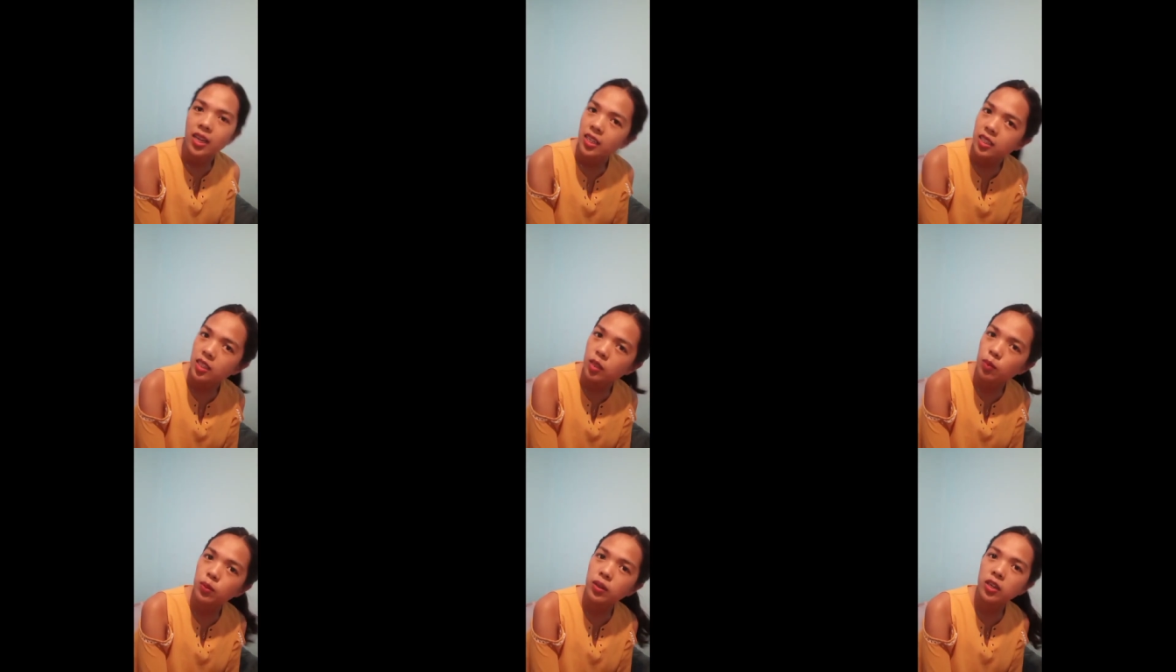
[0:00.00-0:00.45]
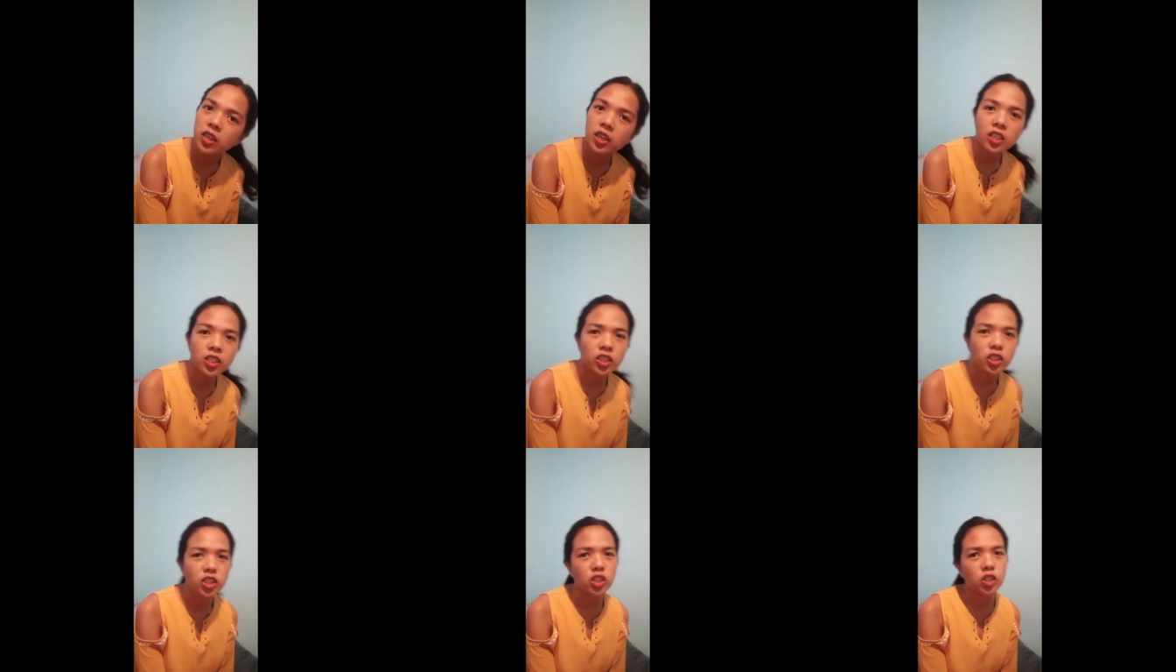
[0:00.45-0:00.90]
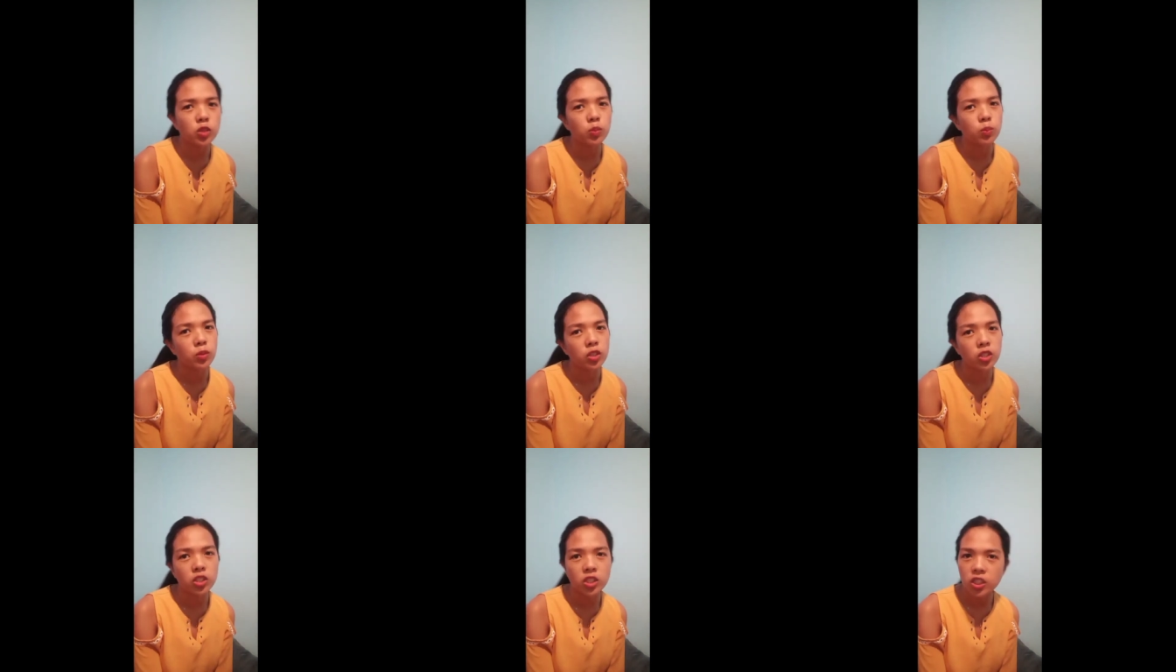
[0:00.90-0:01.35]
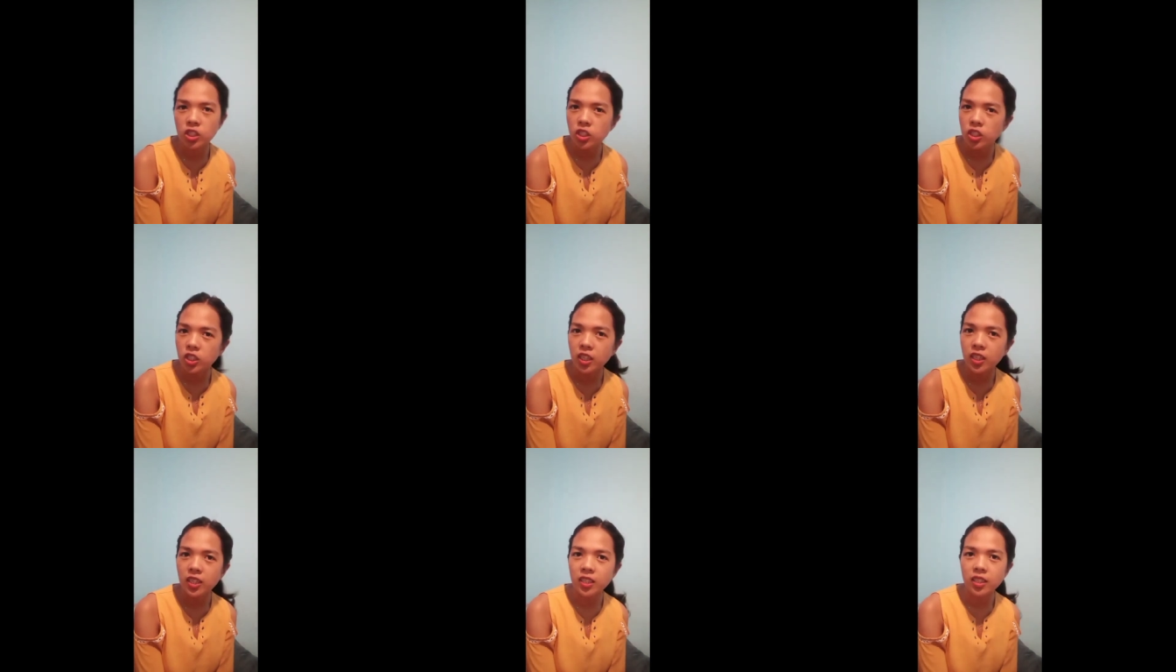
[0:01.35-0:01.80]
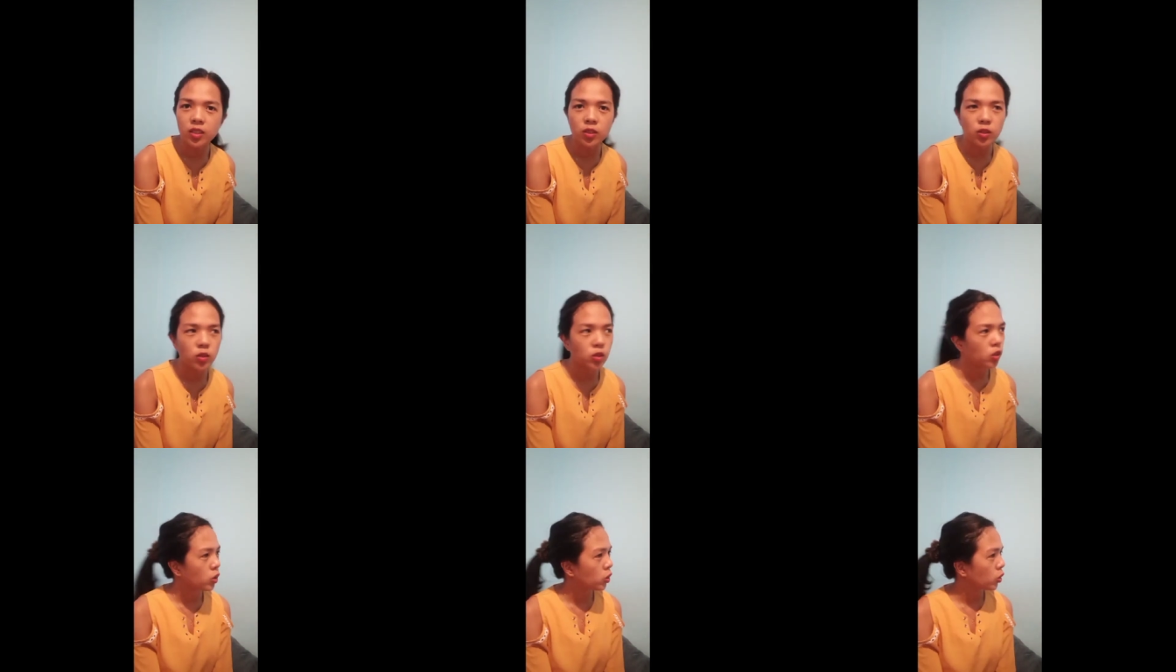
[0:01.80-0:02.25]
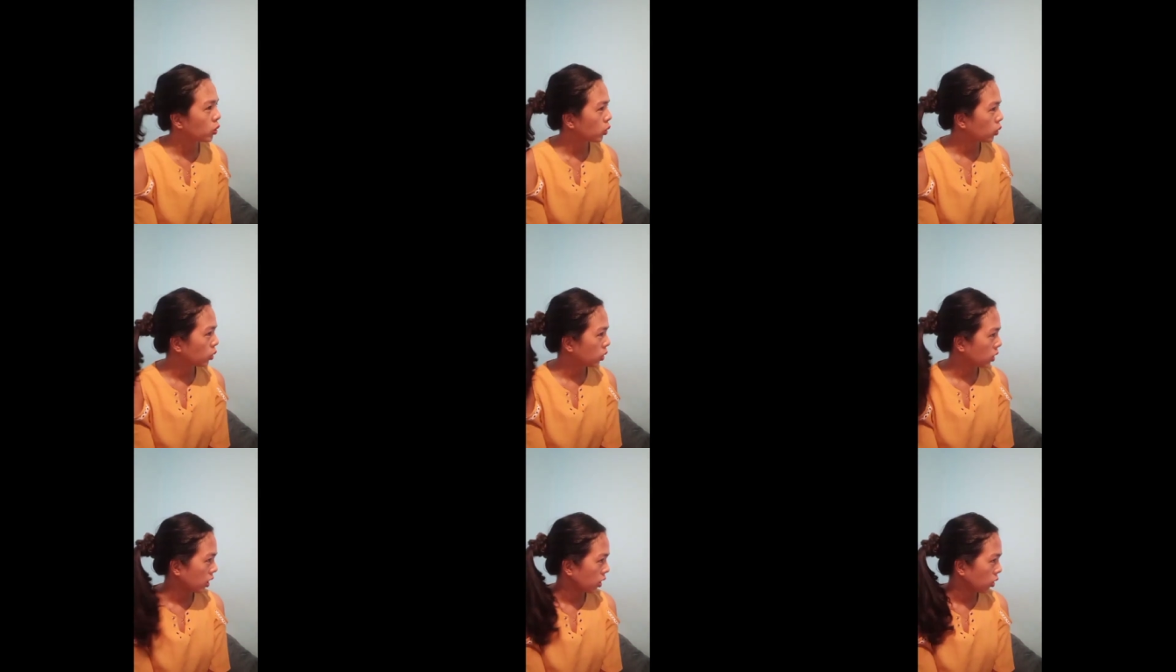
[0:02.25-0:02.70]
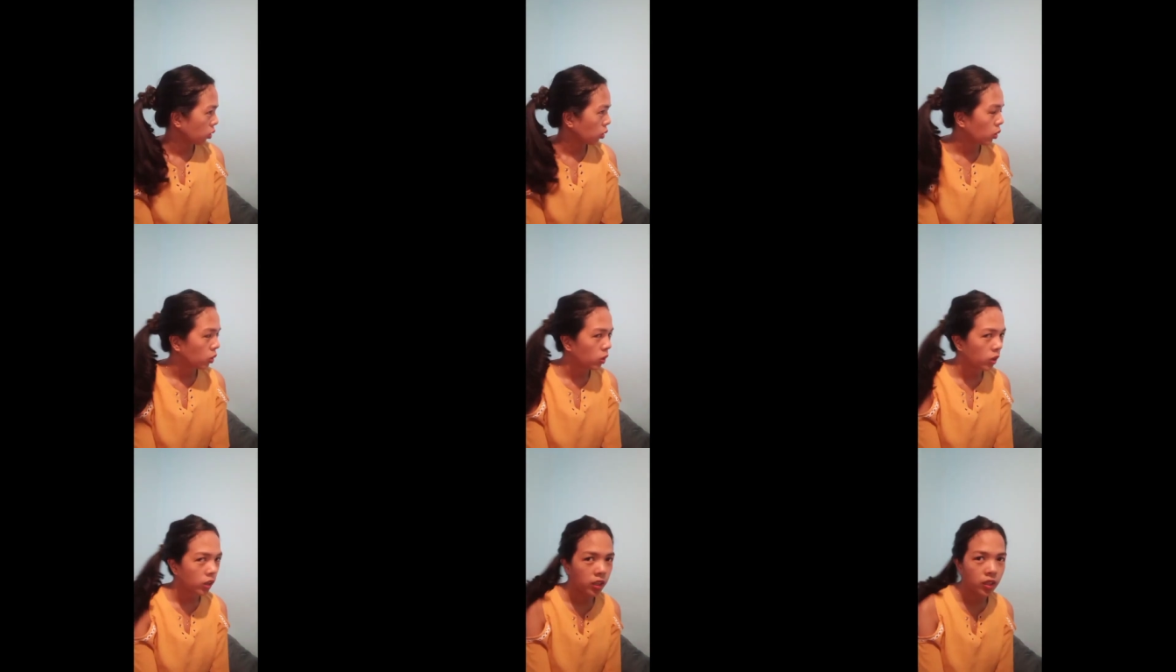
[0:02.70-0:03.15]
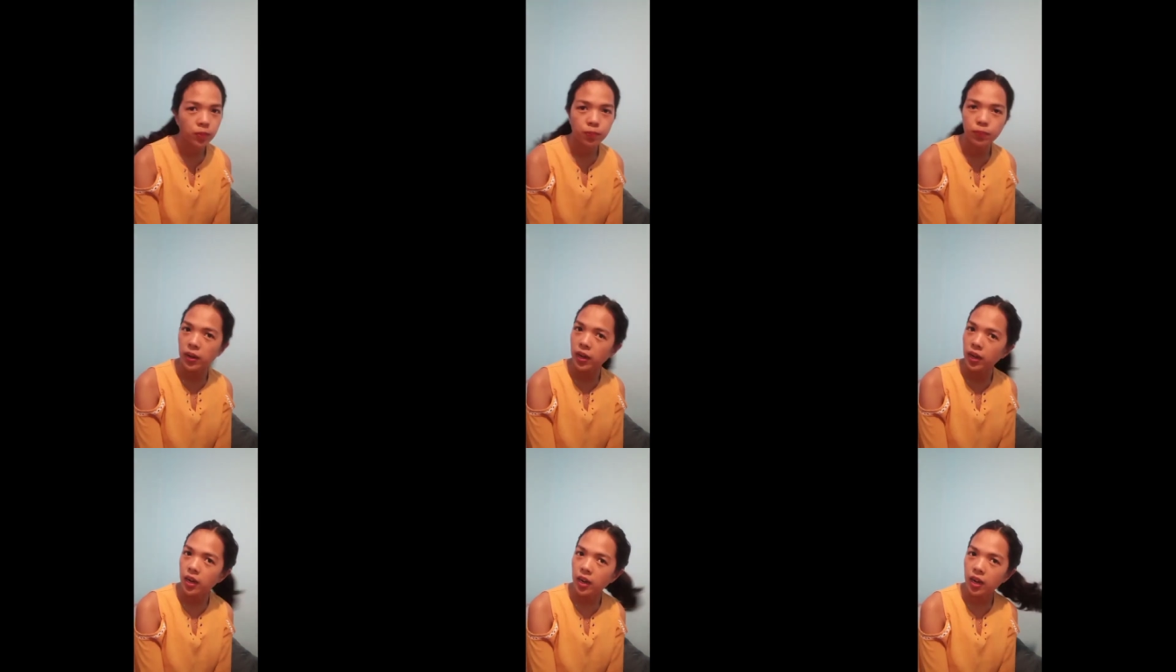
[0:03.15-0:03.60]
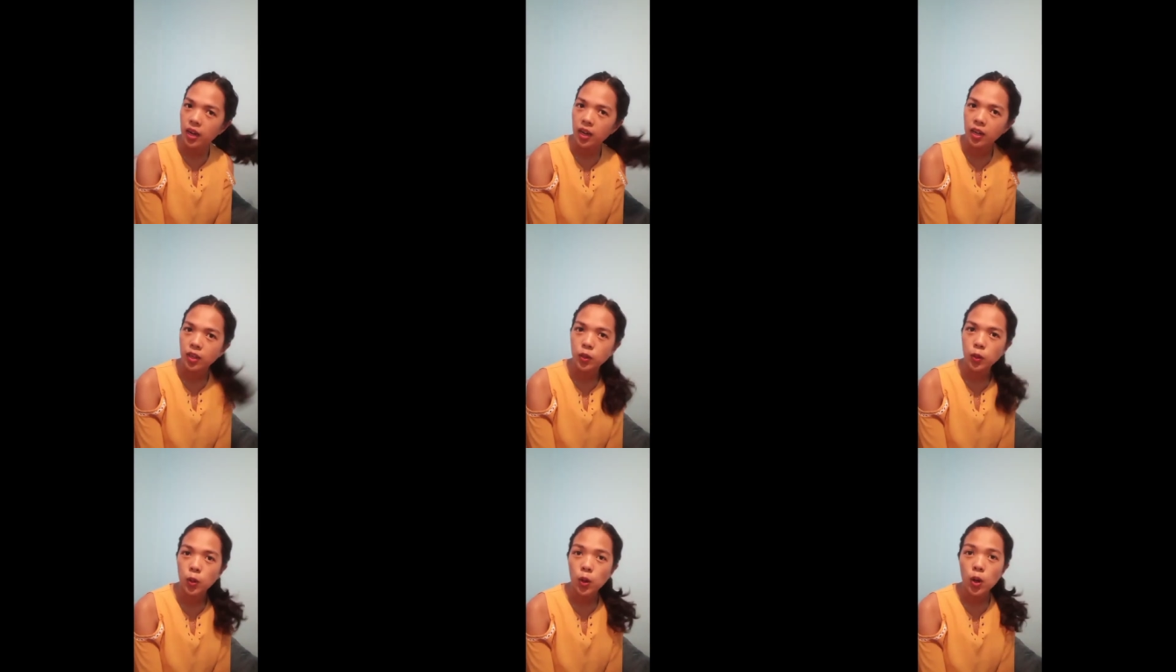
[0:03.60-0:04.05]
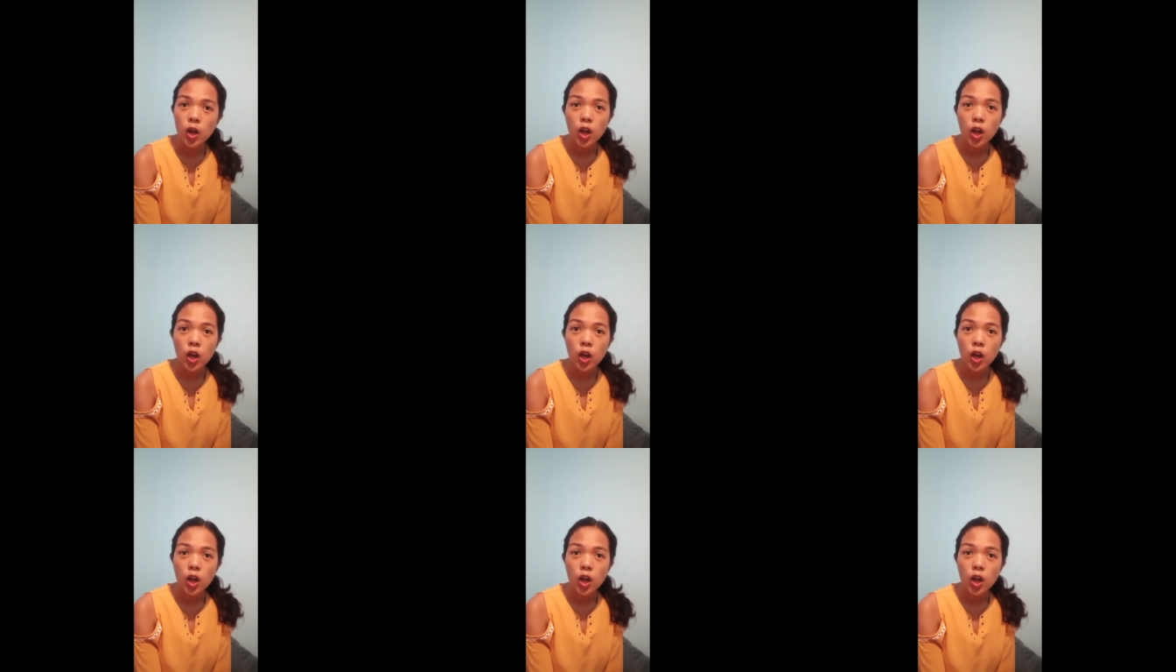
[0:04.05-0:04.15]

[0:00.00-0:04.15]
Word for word: Sa mga chismosa dyan na gustong ano, and para ano,